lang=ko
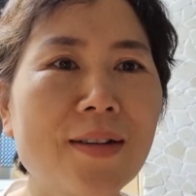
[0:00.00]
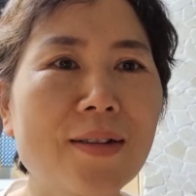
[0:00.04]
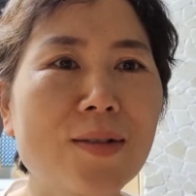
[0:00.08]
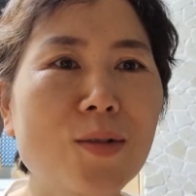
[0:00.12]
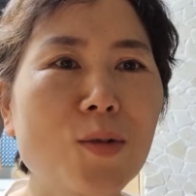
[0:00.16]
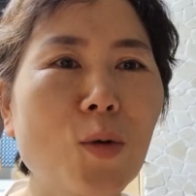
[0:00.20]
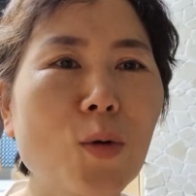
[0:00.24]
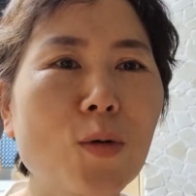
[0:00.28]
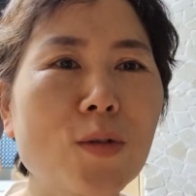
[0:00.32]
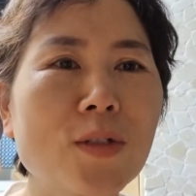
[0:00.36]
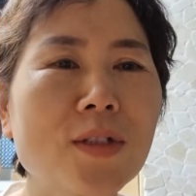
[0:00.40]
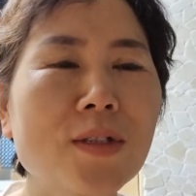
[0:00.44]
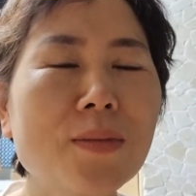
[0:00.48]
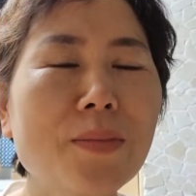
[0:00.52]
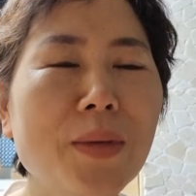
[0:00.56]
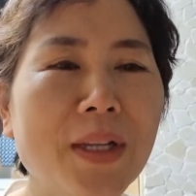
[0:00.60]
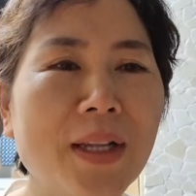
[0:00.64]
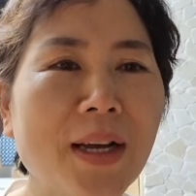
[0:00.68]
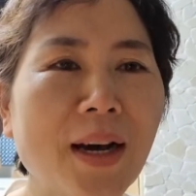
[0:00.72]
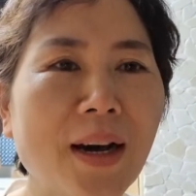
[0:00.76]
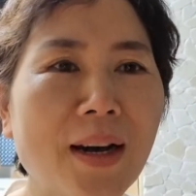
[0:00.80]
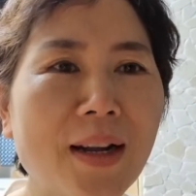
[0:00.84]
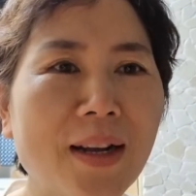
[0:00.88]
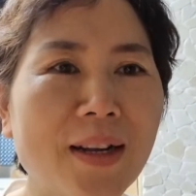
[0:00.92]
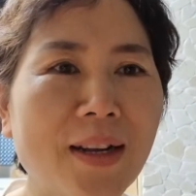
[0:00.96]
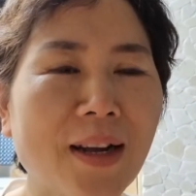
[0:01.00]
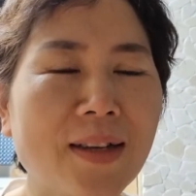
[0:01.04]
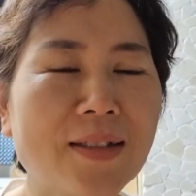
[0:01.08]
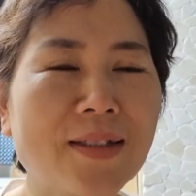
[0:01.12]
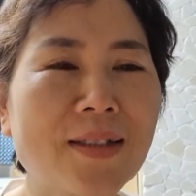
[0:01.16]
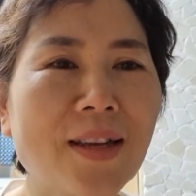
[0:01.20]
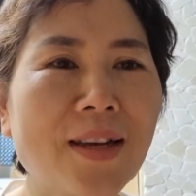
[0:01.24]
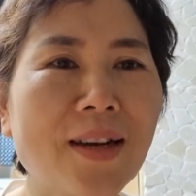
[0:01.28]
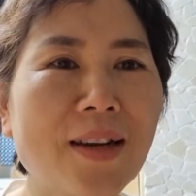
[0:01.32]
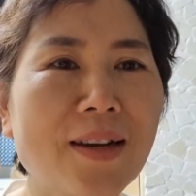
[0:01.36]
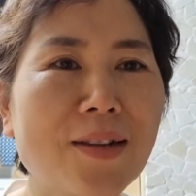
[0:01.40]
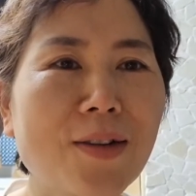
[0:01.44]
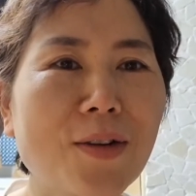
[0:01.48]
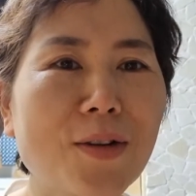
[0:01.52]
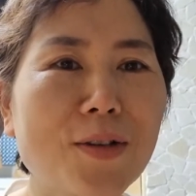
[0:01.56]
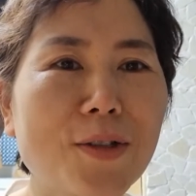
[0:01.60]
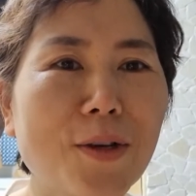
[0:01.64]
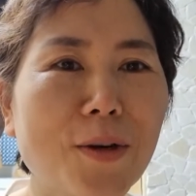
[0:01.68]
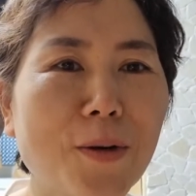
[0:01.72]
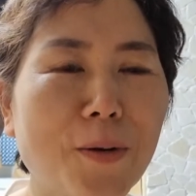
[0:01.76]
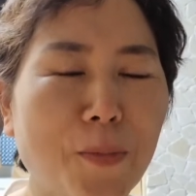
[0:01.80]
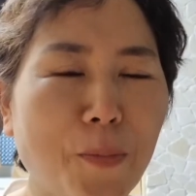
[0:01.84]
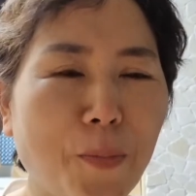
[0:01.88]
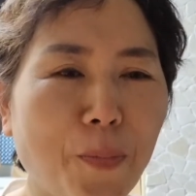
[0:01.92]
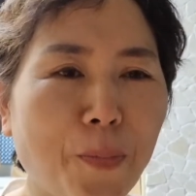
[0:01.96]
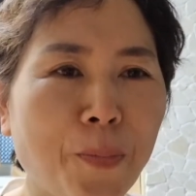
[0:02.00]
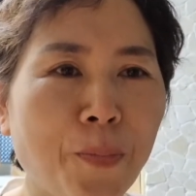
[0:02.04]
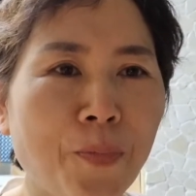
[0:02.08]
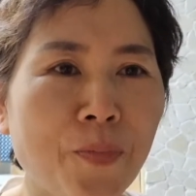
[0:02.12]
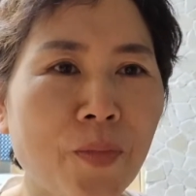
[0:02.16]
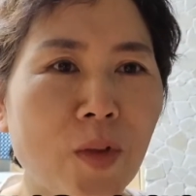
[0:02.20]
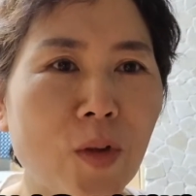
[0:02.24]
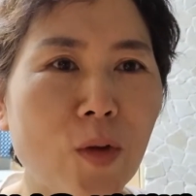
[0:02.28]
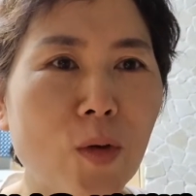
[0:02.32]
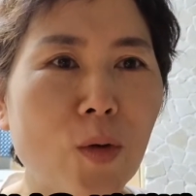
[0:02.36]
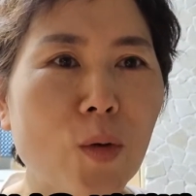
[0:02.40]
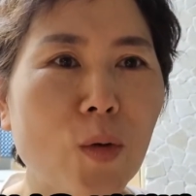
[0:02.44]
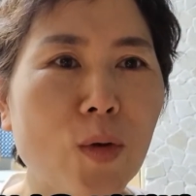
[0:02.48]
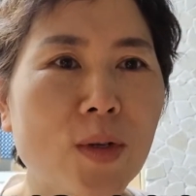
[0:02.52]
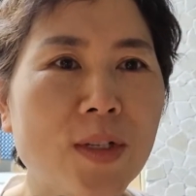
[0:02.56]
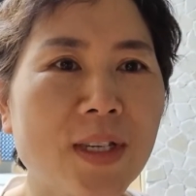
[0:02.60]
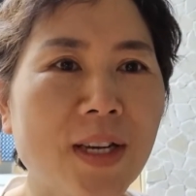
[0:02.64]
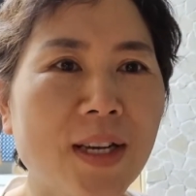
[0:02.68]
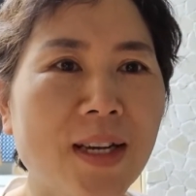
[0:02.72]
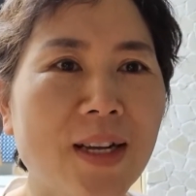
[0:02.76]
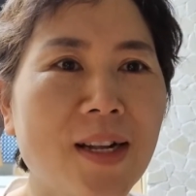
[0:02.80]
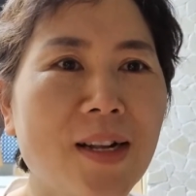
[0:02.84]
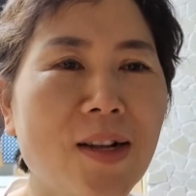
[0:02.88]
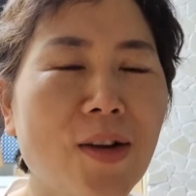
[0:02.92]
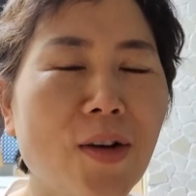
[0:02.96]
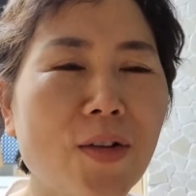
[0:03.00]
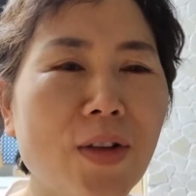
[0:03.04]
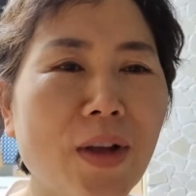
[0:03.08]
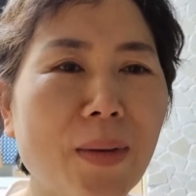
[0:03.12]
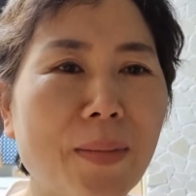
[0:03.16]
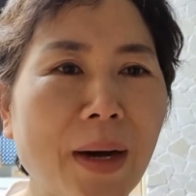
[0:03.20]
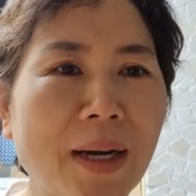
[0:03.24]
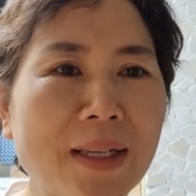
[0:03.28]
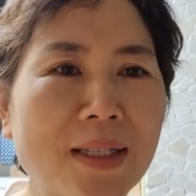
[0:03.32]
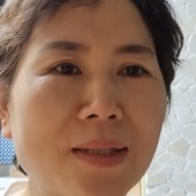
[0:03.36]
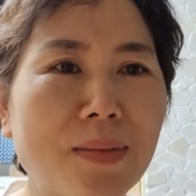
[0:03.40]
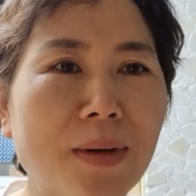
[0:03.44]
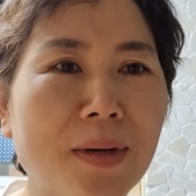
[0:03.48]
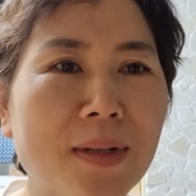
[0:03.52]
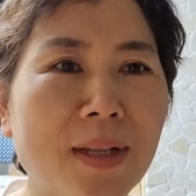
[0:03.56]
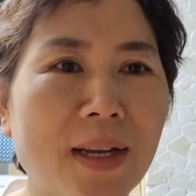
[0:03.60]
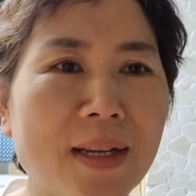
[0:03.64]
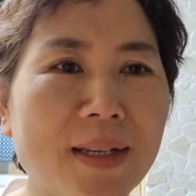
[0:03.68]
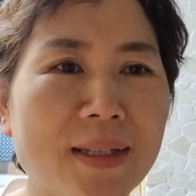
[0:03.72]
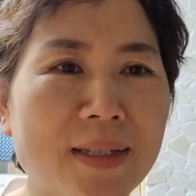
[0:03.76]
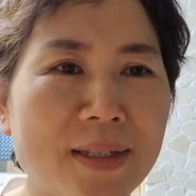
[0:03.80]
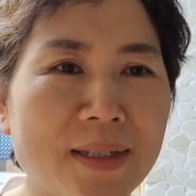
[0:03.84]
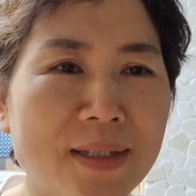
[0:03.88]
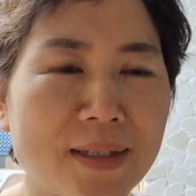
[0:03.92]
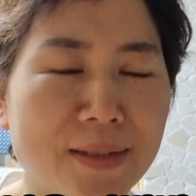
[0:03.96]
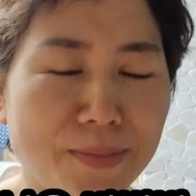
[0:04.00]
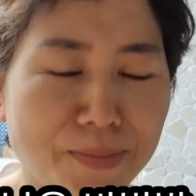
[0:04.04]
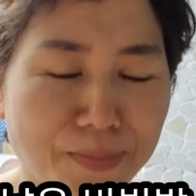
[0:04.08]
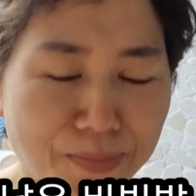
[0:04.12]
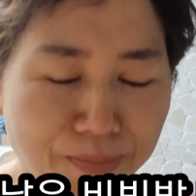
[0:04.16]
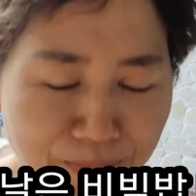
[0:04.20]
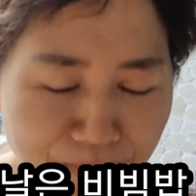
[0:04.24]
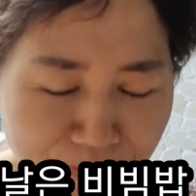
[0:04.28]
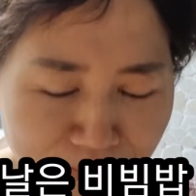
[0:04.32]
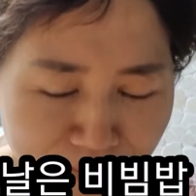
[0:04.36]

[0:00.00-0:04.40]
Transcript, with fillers: 좋은 의미다? 라는 생각이 들어서 저도 이제 1년의 마지막 날은